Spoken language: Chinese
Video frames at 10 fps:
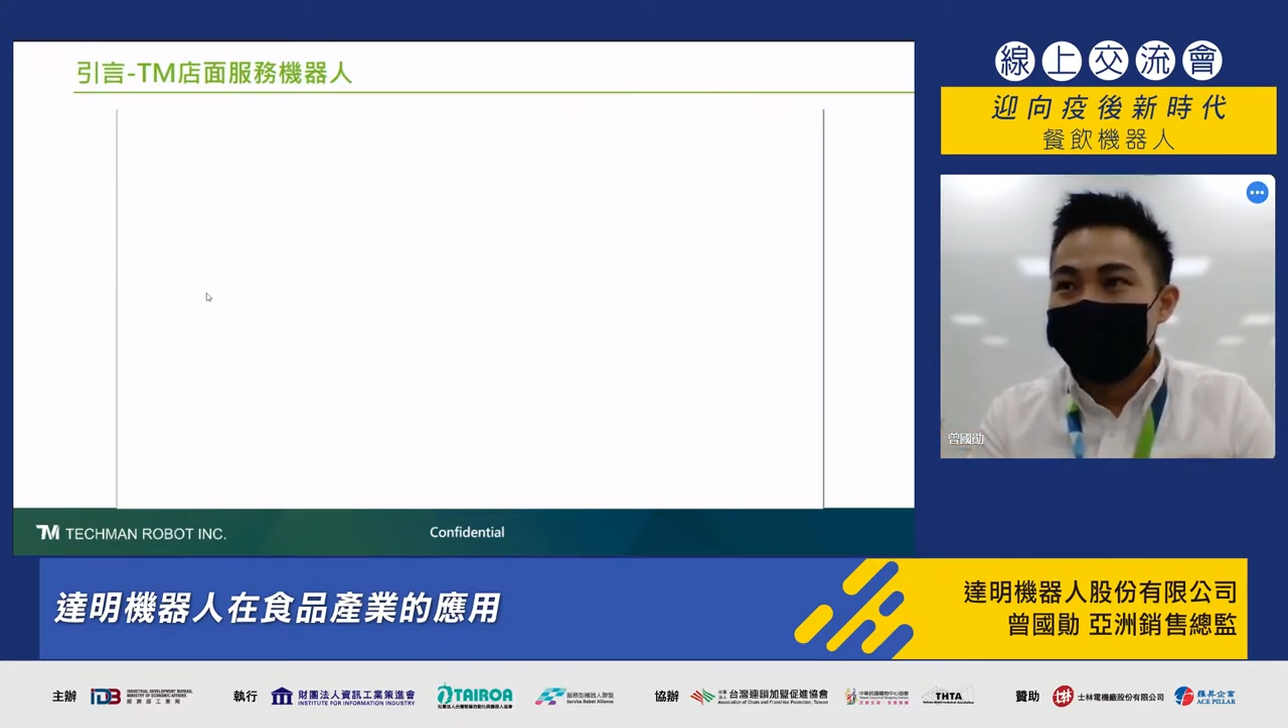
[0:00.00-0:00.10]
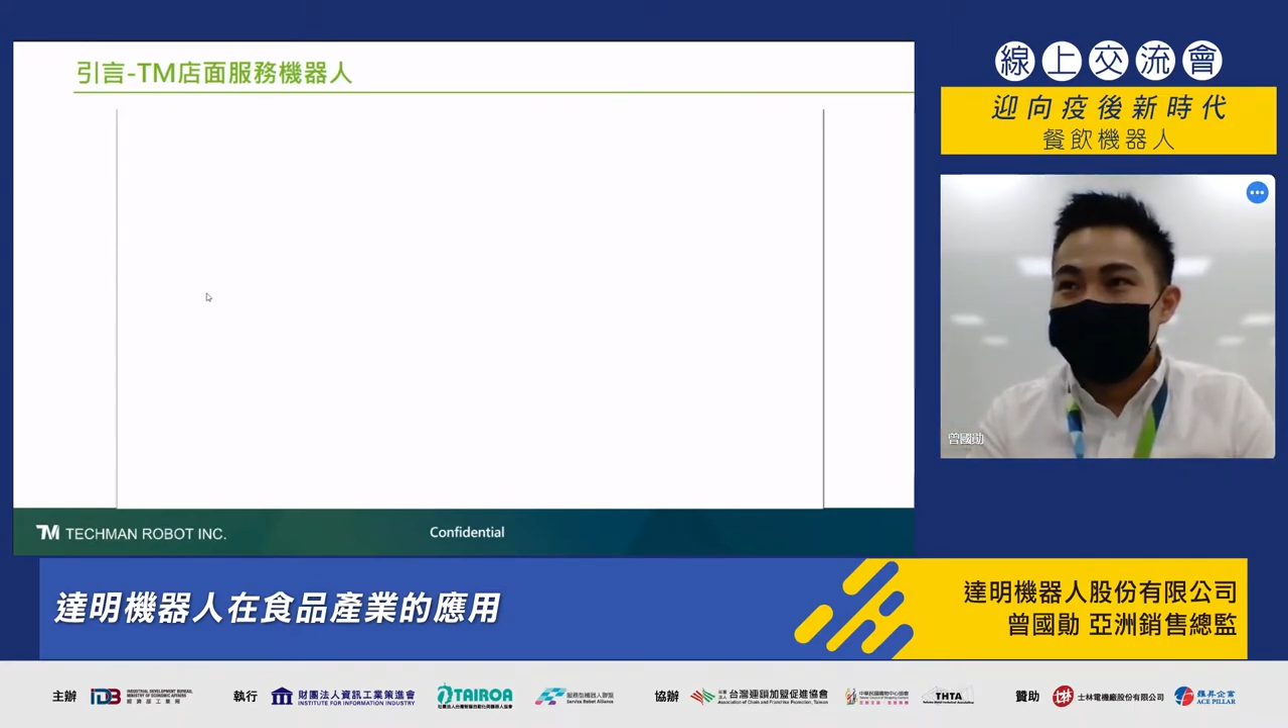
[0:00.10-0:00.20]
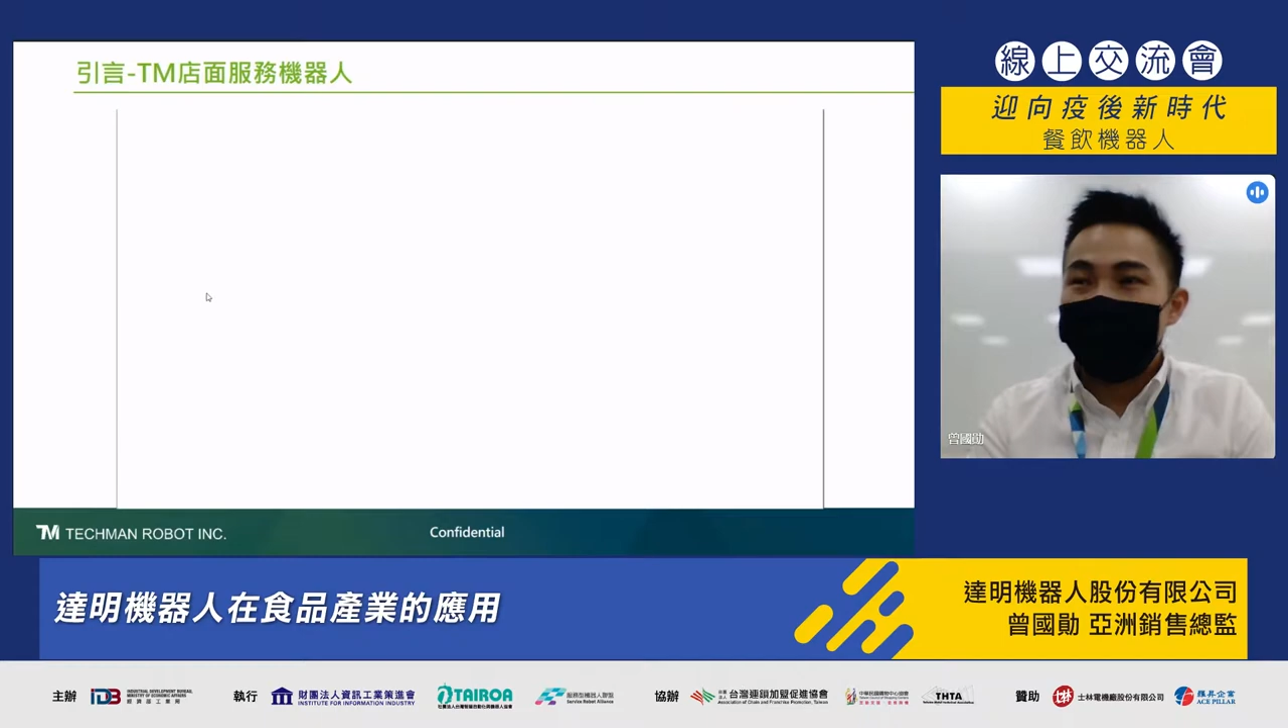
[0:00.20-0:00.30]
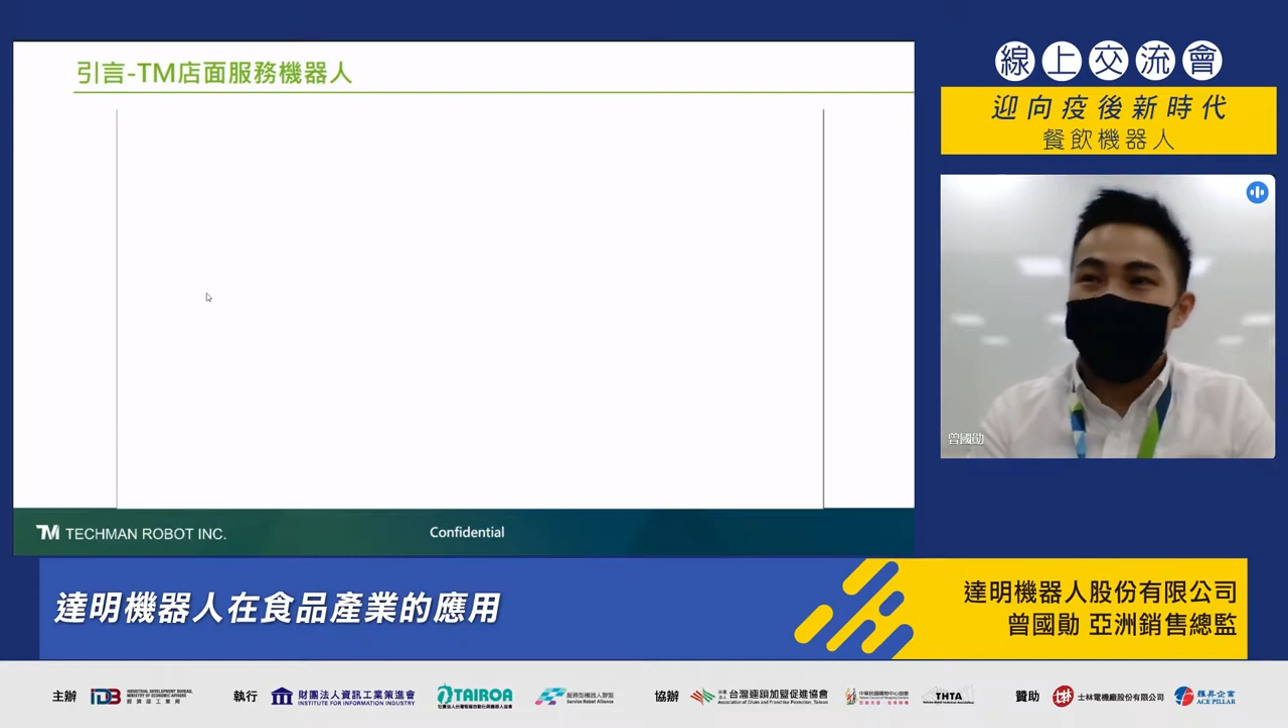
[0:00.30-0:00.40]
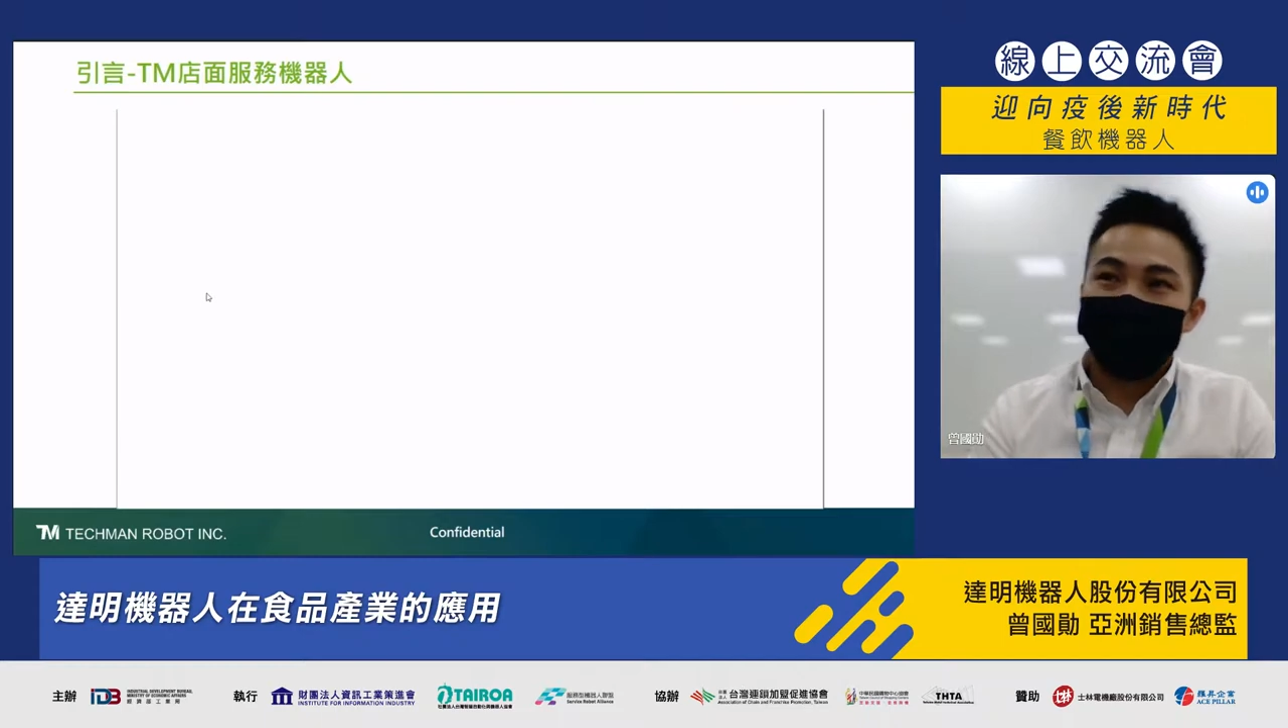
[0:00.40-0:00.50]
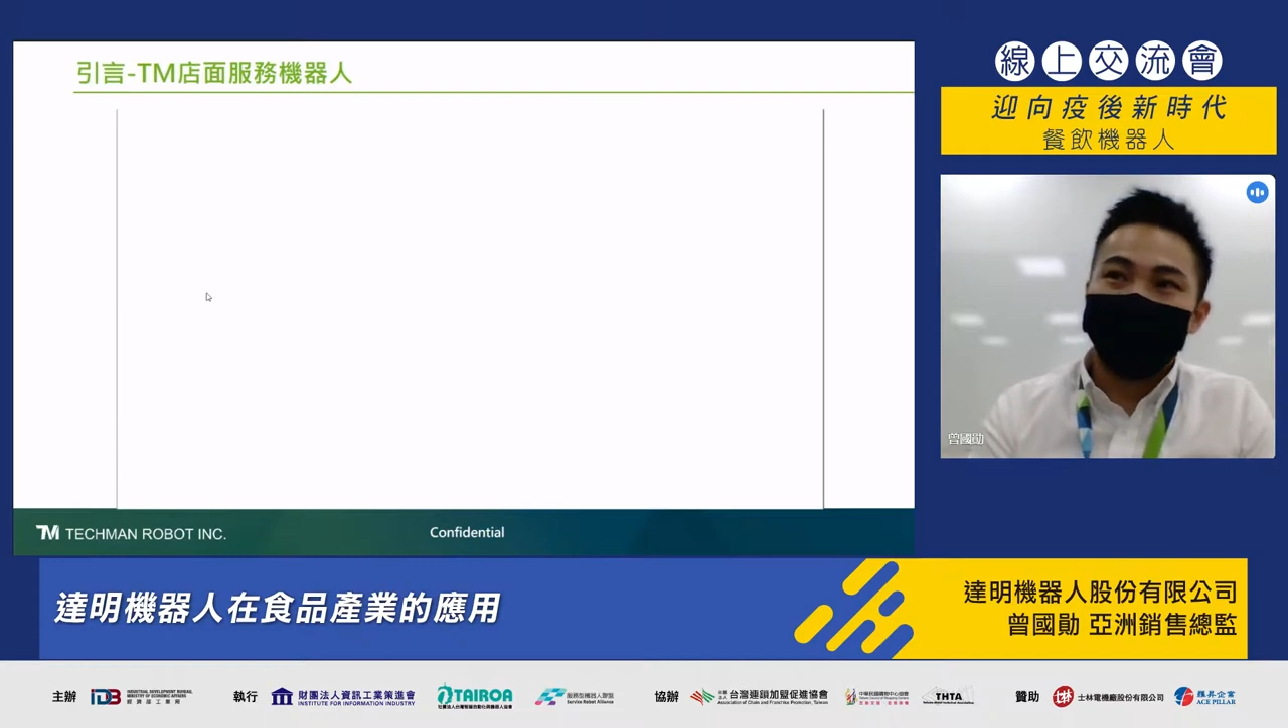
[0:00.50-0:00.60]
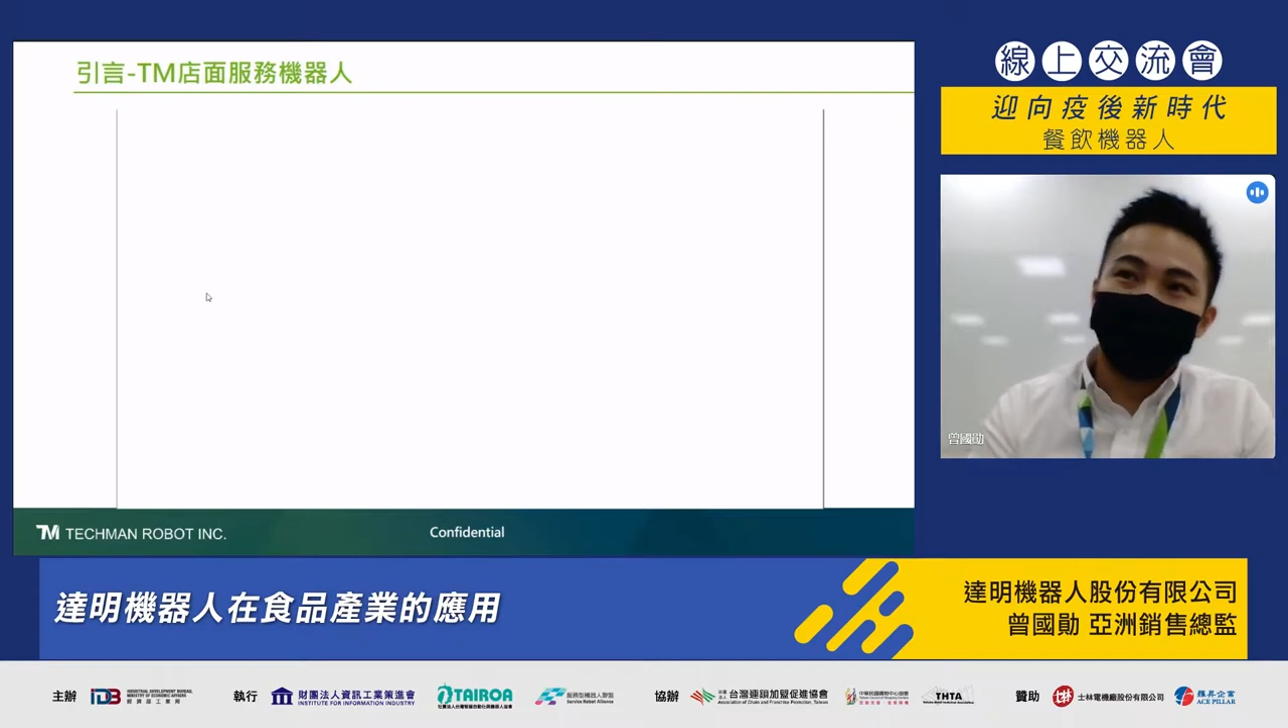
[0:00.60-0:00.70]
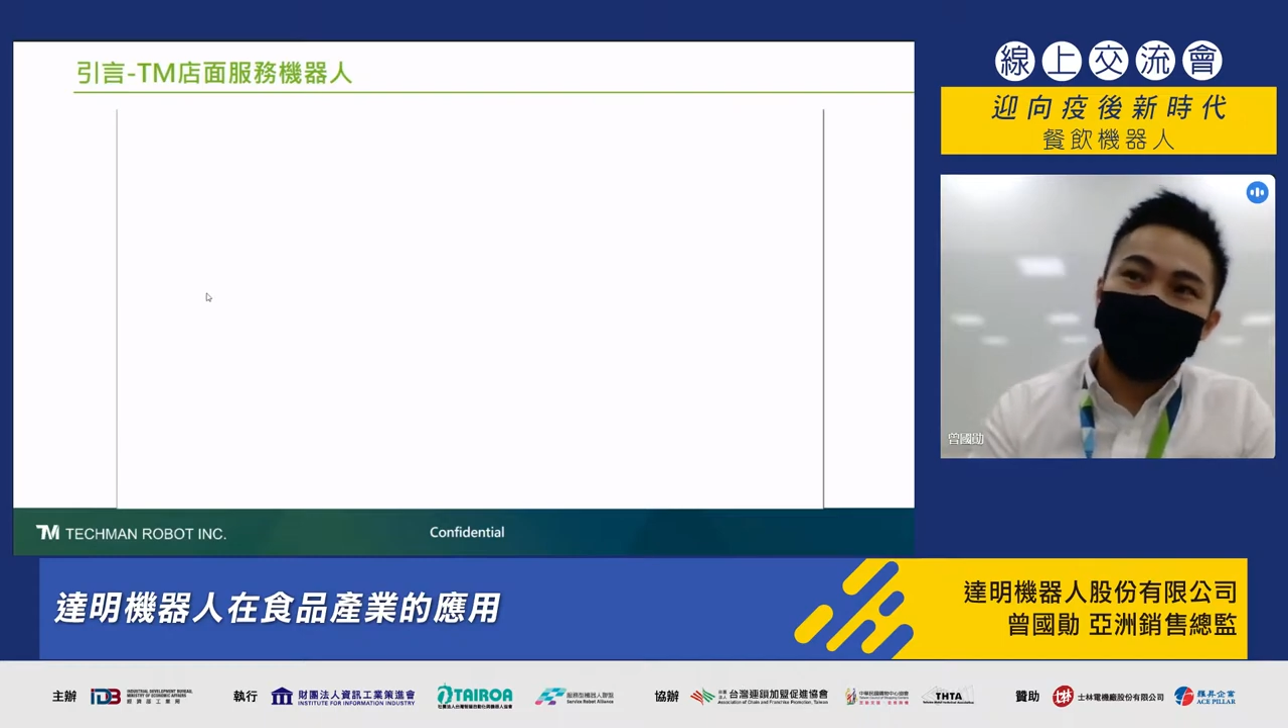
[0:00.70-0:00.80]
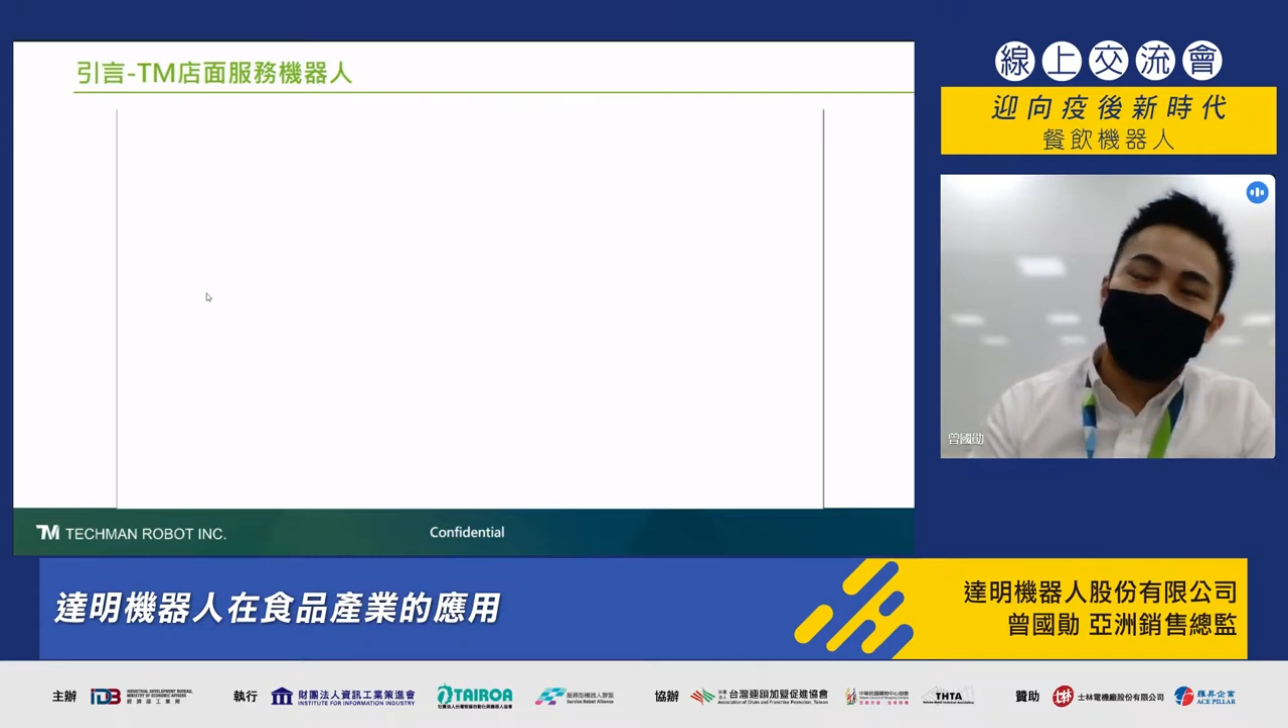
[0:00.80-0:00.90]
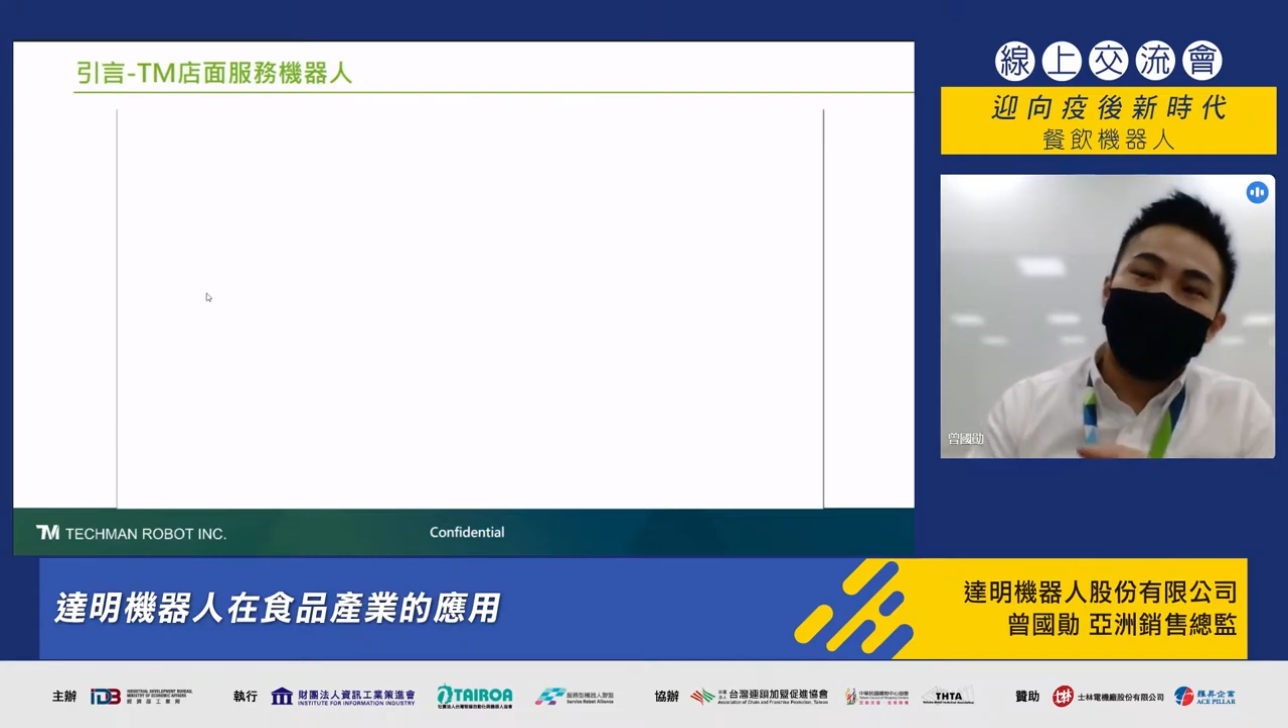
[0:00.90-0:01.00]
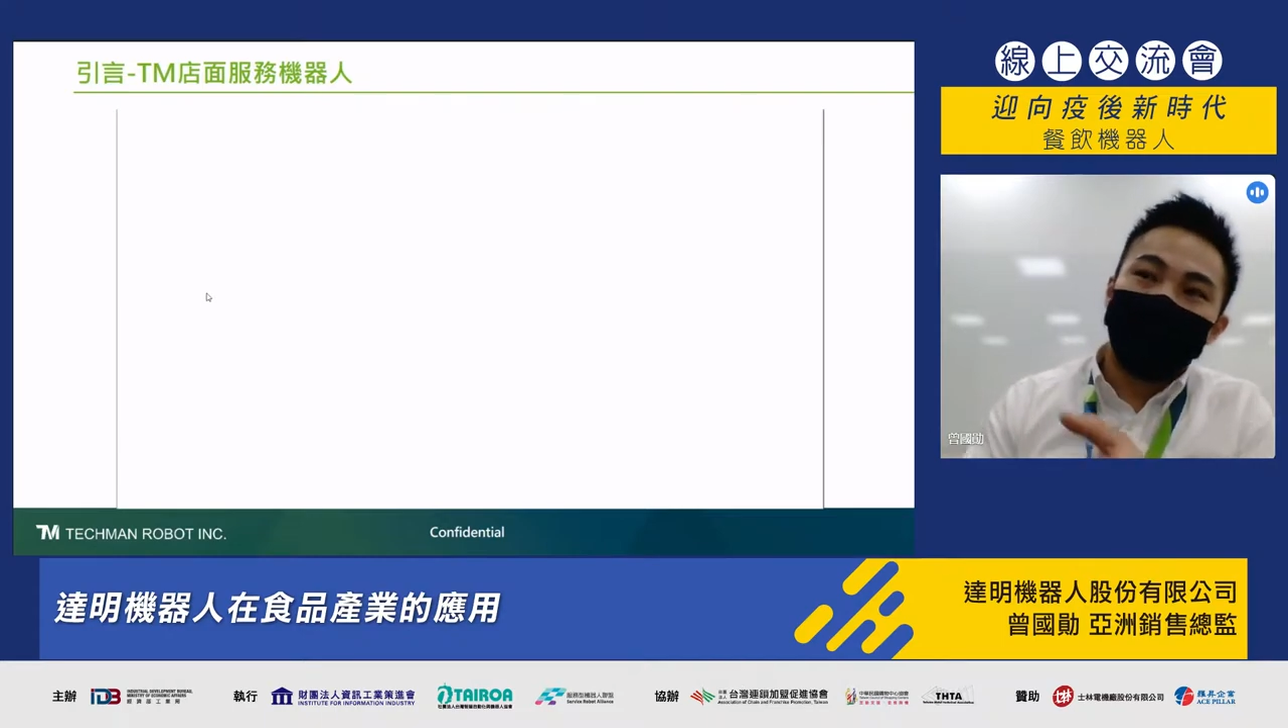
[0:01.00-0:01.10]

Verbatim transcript: 包含是不